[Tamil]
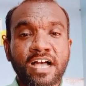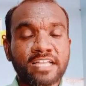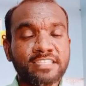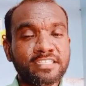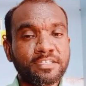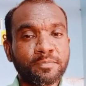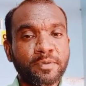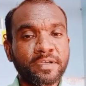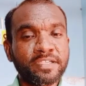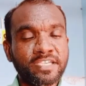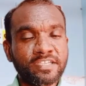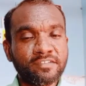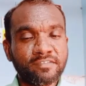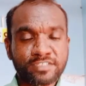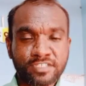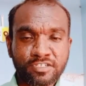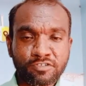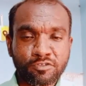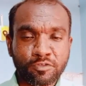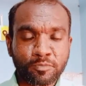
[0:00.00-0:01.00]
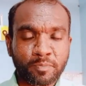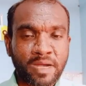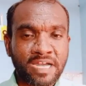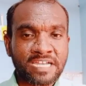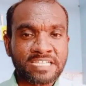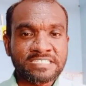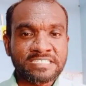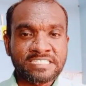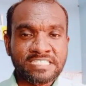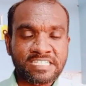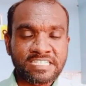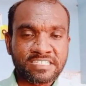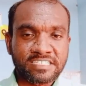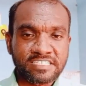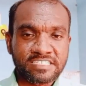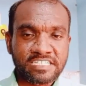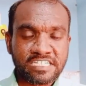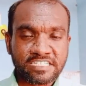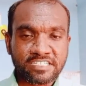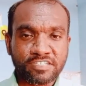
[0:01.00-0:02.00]
அந்த பையன் வந்துட்டு ஒரு
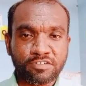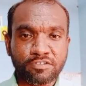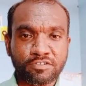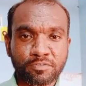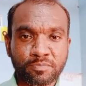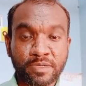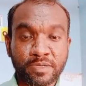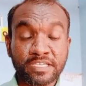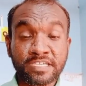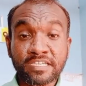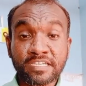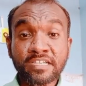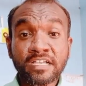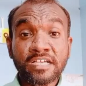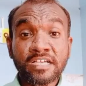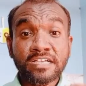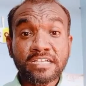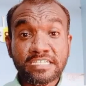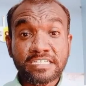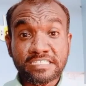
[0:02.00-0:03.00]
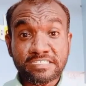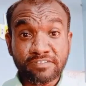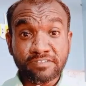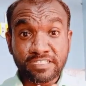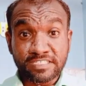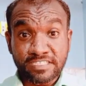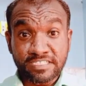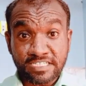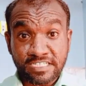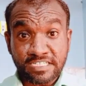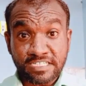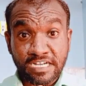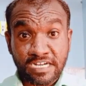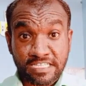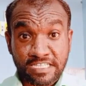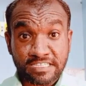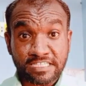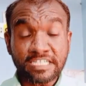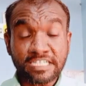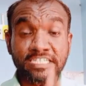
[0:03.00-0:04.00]
பாலஸ்தீனத்தை சேர்ந்த ஒரு பையன் இது வந்துட்டு
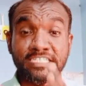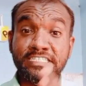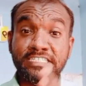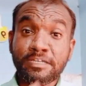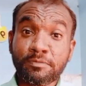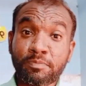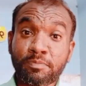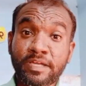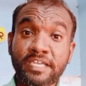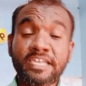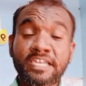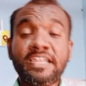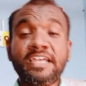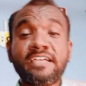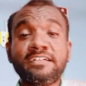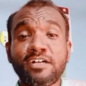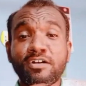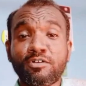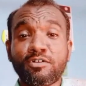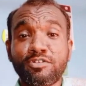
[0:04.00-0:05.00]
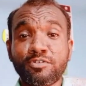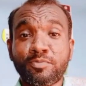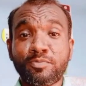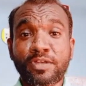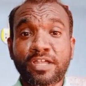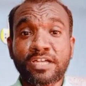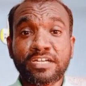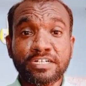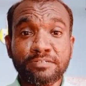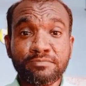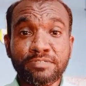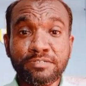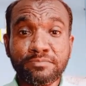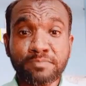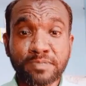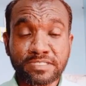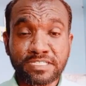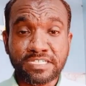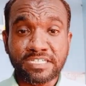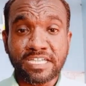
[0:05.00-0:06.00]
நடந்து இந்த பையனை எங்கே கொண்டு போகிறாங்க அப்படின்னு
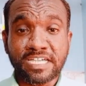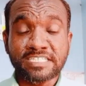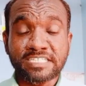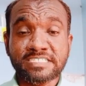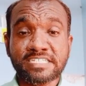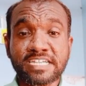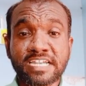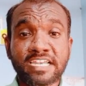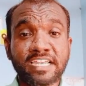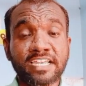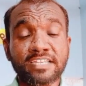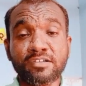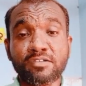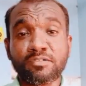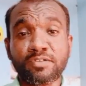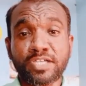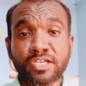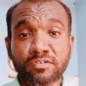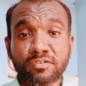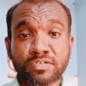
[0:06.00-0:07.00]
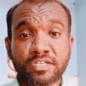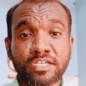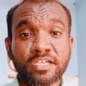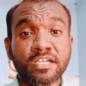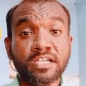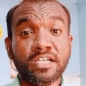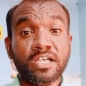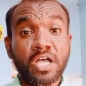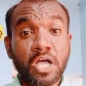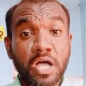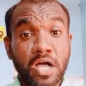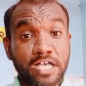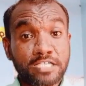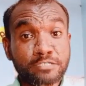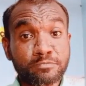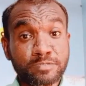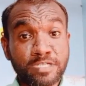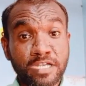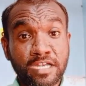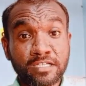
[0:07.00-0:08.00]
பார்த்தீங்கன்னா இஸ்ரேலில் இருக்கக்கூடிய ஒரு
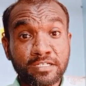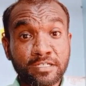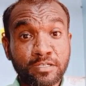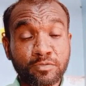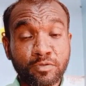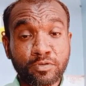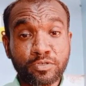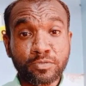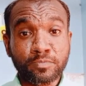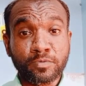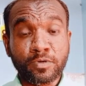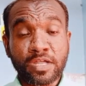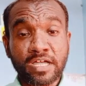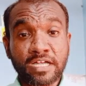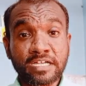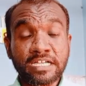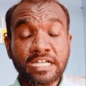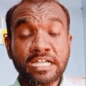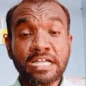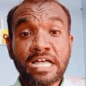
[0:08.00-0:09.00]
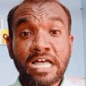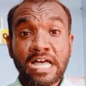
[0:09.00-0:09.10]
ஹாஸ்பிட்டலுக்கு கொண்டு போகிறாங்க